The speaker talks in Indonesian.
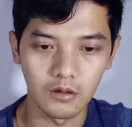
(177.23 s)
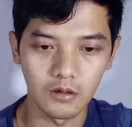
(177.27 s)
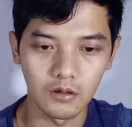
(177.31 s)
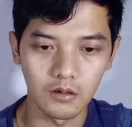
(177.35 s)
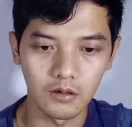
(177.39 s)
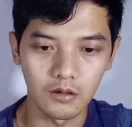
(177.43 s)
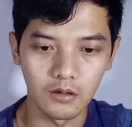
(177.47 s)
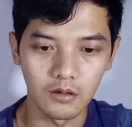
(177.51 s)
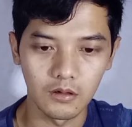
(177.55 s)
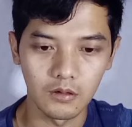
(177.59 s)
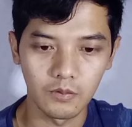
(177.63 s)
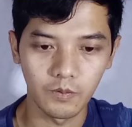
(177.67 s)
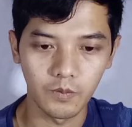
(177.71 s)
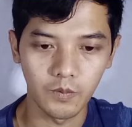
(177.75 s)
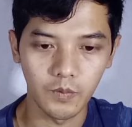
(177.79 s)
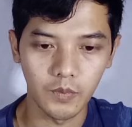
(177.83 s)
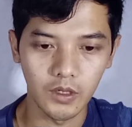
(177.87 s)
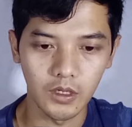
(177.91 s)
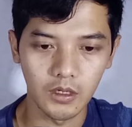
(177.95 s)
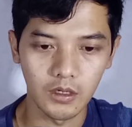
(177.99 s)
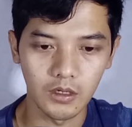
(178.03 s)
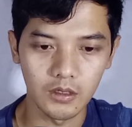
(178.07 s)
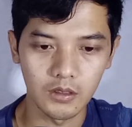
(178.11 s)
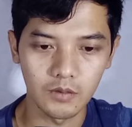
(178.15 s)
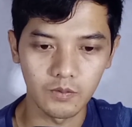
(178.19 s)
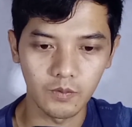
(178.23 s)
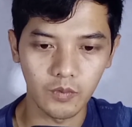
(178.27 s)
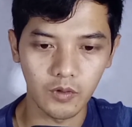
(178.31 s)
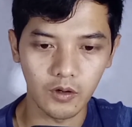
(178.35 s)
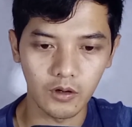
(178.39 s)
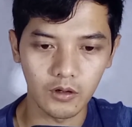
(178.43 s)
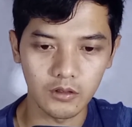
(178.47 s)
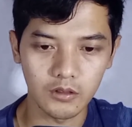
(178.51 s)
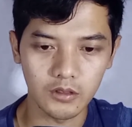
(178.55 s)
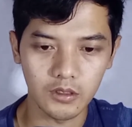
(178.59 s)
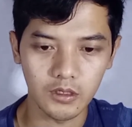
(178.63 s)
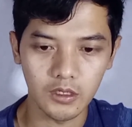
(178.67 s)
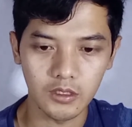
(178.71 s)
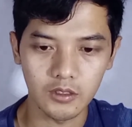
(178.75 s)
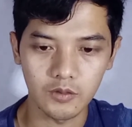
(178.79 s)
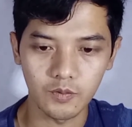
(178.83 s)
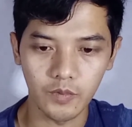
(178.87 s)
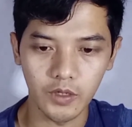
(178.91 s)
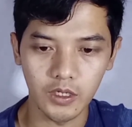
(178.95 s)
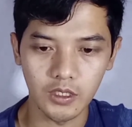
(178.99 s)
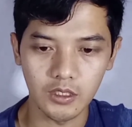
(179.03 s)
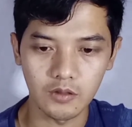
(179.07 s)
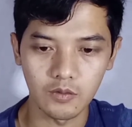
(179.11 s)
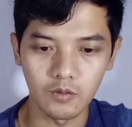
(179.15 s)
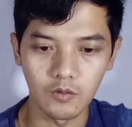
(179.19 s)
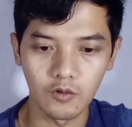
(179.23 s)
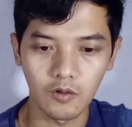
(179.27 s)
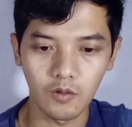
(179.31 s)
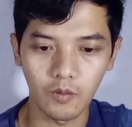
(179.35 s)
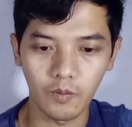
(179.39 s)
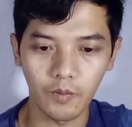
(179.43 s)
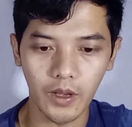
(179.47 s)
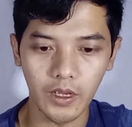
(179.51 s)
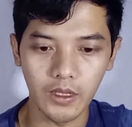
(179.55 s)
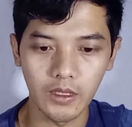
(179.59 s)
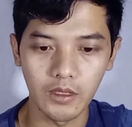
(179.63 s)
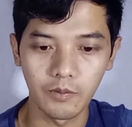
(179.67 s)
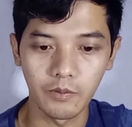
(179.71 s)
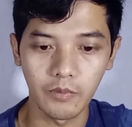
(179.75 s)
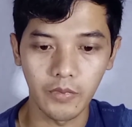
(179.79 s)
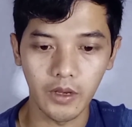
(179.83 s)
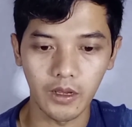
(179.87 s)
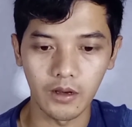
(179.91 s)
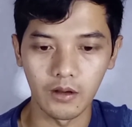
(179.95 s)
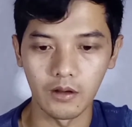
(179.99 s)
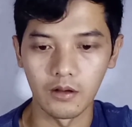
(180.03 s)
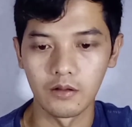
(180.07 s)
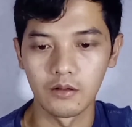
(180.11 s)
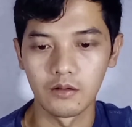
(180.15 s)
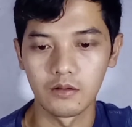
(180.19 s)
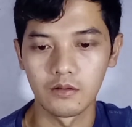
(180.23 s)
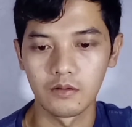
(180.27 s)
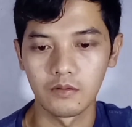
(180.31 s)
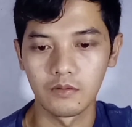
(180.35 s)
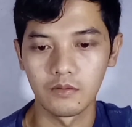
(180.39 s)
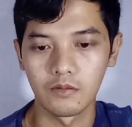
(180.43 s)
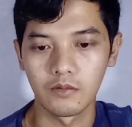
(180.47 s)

uh, proses Facebook Payment.